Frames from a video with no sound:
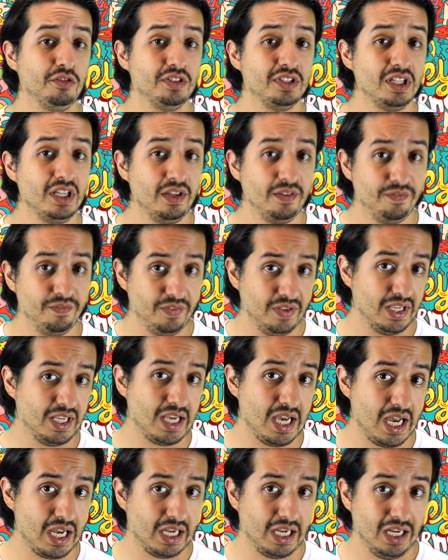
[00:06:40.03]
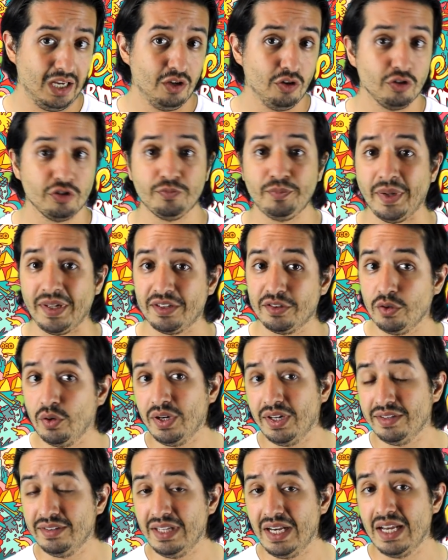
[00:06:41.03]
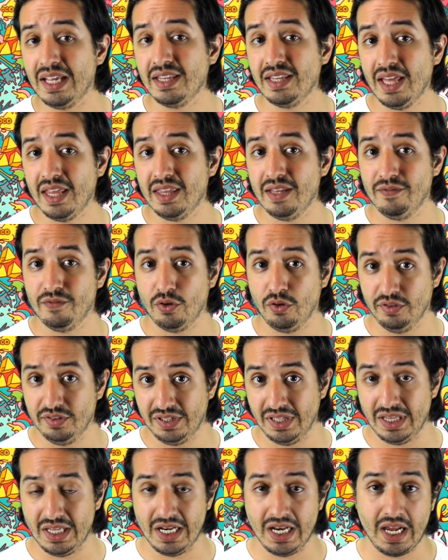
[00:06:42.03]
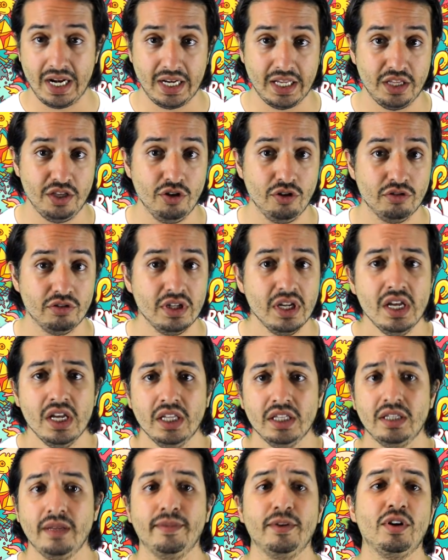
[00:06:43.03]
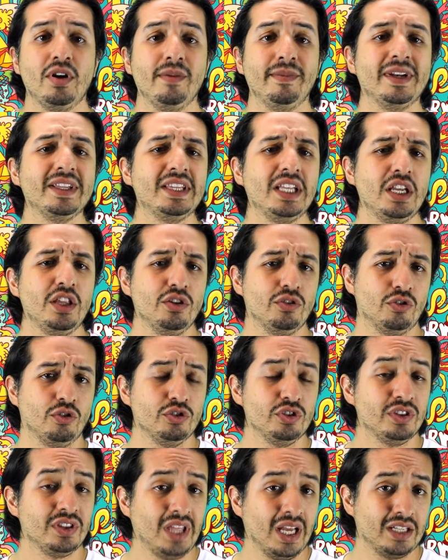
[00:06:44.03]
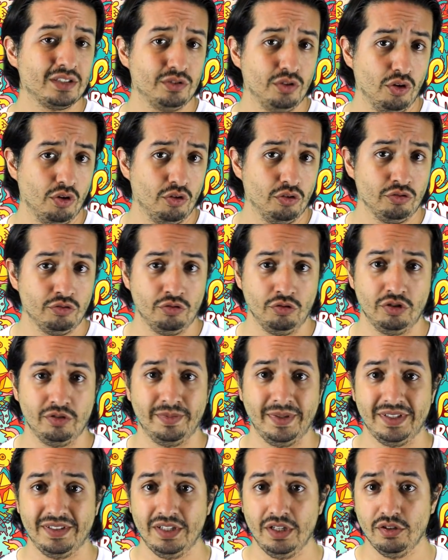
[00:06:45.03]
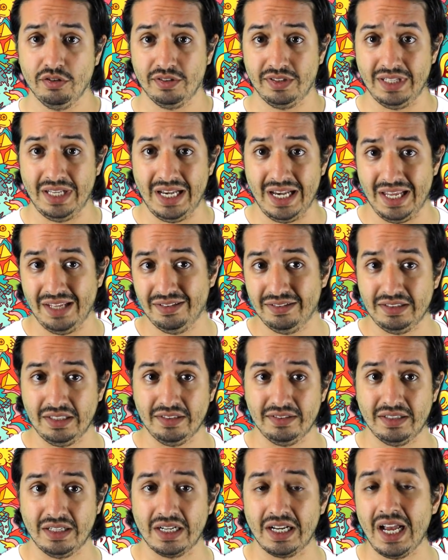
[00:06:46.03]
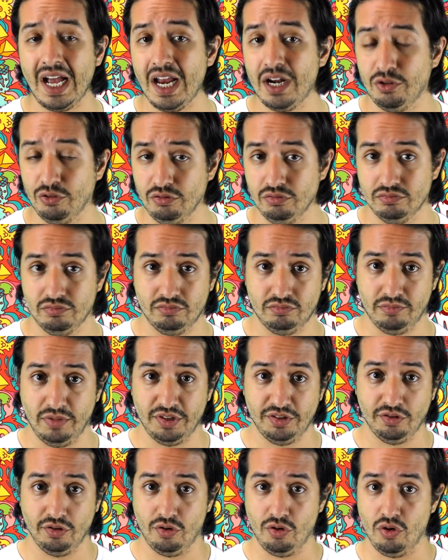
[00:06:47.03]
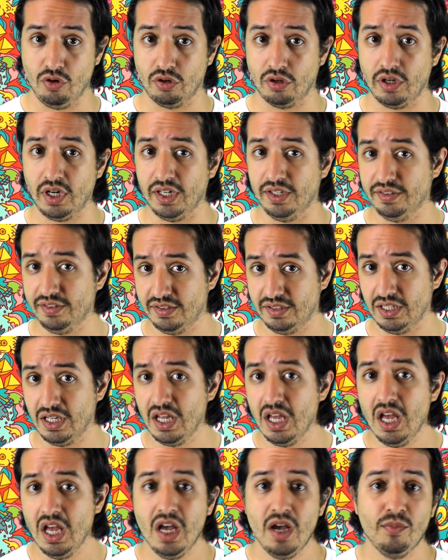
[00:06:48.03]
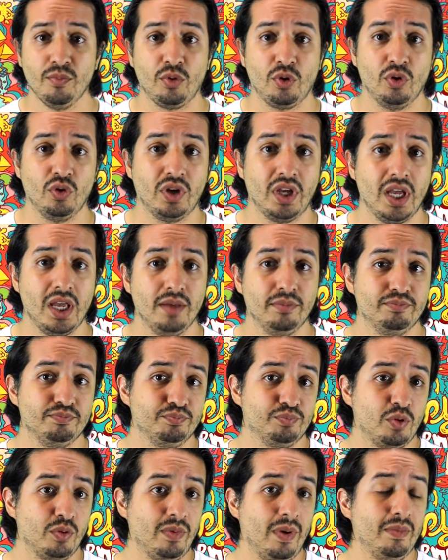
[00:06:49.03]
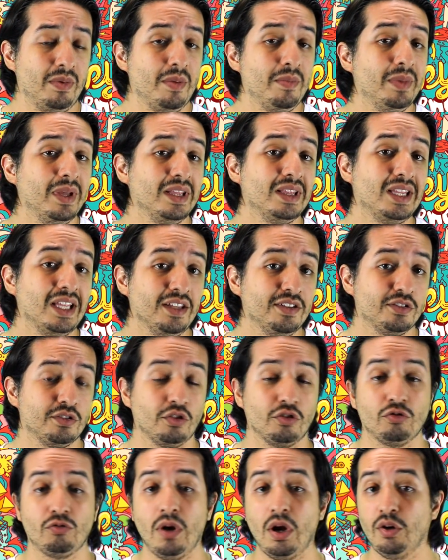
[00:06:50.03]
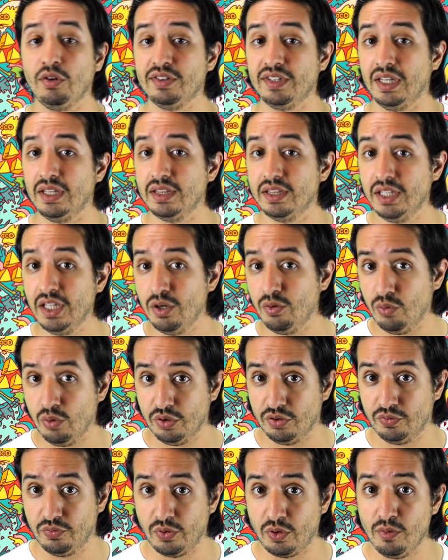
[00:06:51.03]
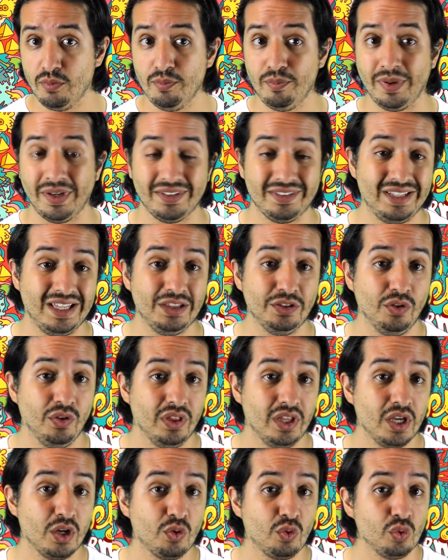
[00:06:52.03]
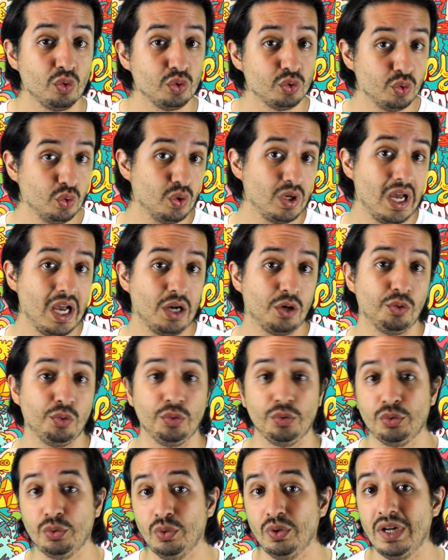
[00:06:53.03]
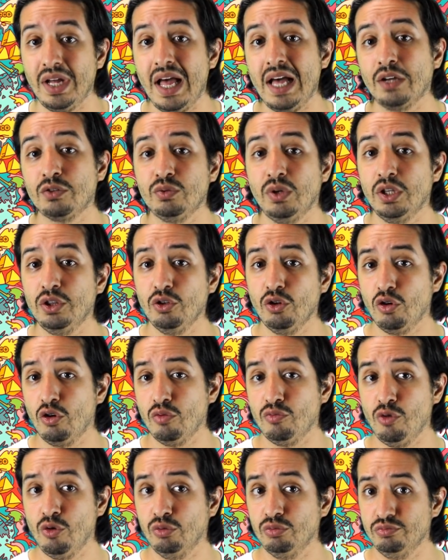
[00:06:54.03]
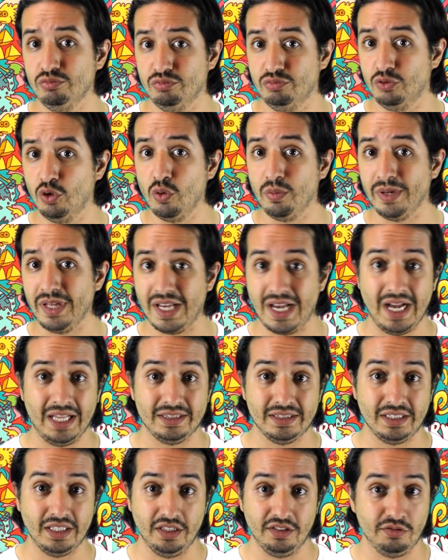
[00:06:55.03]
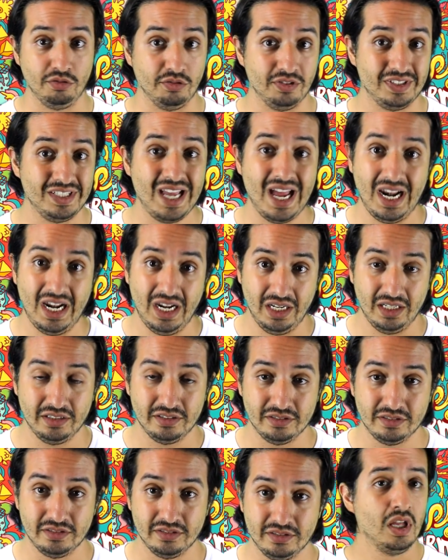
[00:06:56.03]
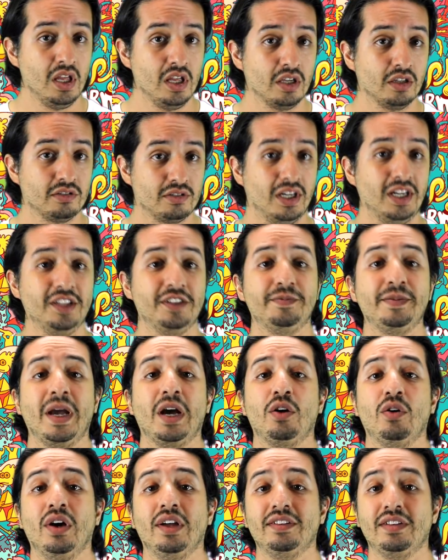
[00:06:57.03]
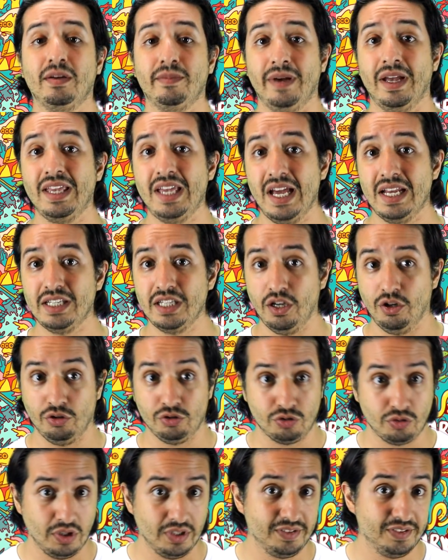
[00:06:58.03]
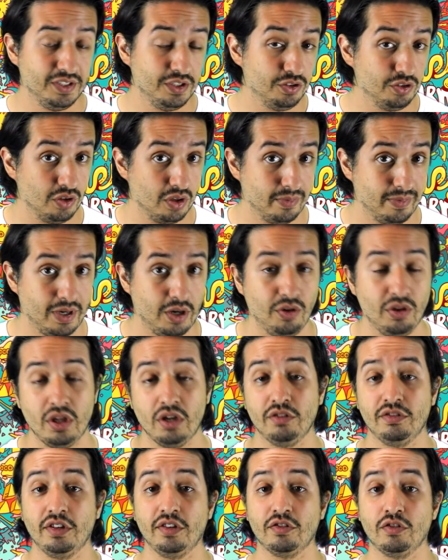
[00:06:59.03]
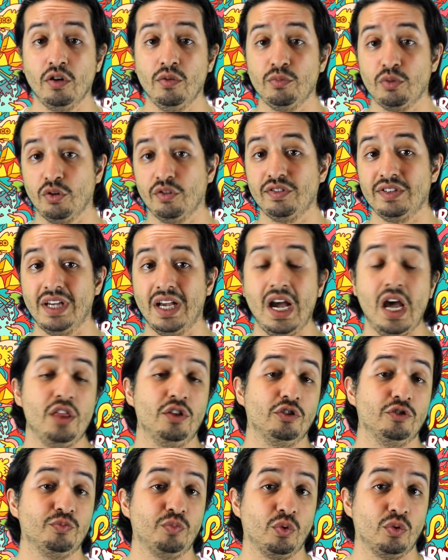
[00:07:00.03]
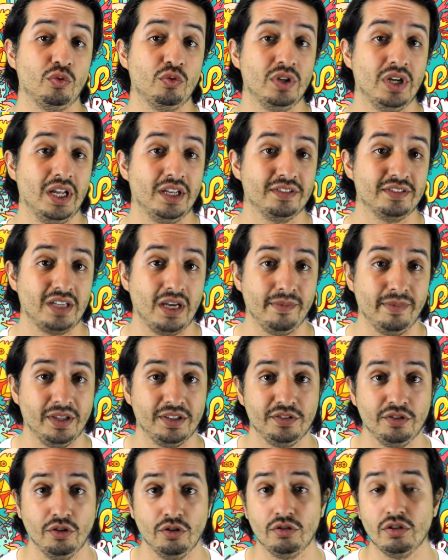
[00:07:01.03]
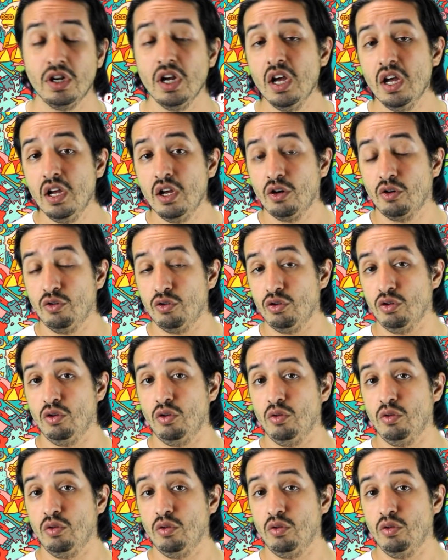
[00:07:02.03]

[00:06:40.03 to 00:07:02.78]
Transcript: significa que los pastores de la edad de bronce de la región debieron haber tenido contacto con sus vecinos del este cercano, mencionó Christ, por lo que probablemente estos juegos antiguos fueron pasando de cultura a cultura actuando como un lubricante social. Chris viajó a Azerbaiyán y encontró el sitio debajo de los escombros dejados por una excavación cuyo